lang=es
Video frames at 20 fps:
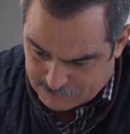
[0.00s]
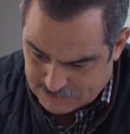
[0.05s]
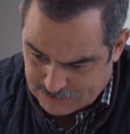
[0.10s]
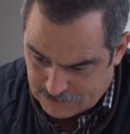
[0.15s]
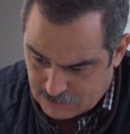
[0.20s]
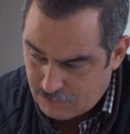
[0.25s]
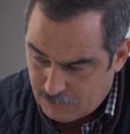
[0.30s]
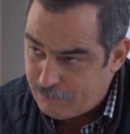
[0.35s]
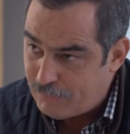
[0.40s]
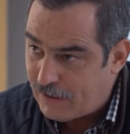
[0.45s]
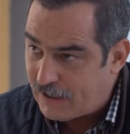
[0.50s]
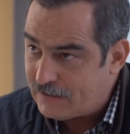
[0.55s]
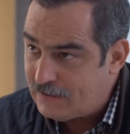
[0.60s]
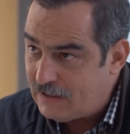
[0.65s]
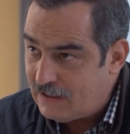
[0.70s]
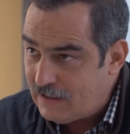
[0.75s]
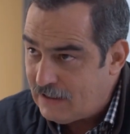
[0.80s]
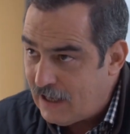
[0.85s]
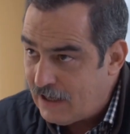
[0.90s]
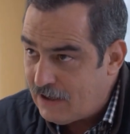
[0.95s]
he sido
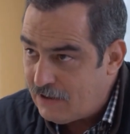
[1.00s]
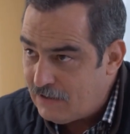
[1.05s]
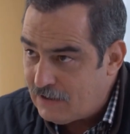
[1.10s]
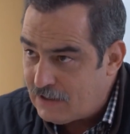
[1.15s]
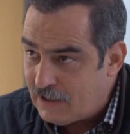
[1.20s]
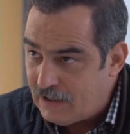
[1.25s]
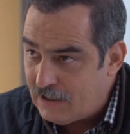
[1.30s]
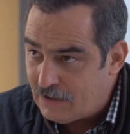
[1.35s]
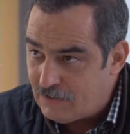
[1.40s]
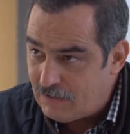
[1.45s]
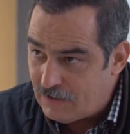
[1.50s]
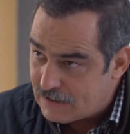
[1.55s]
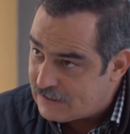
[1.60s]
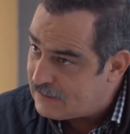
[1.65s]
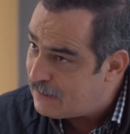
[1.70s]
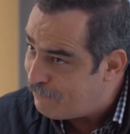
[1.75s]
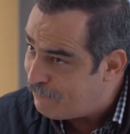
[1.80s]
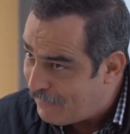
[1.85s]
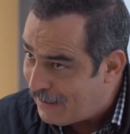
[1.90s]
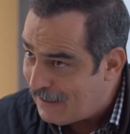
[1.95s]
partidario de que Nicolás
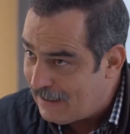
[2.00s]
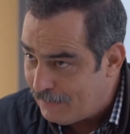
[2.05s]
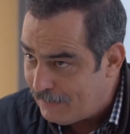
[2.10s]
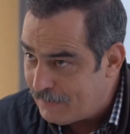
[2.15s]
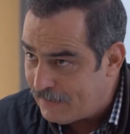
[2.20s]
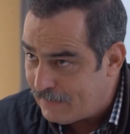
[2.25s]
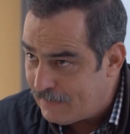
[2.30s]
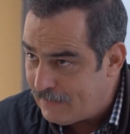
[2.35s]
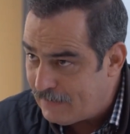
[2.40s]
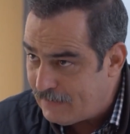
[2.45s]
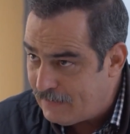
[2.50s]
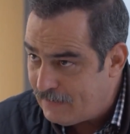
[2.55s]
sepa la verdad.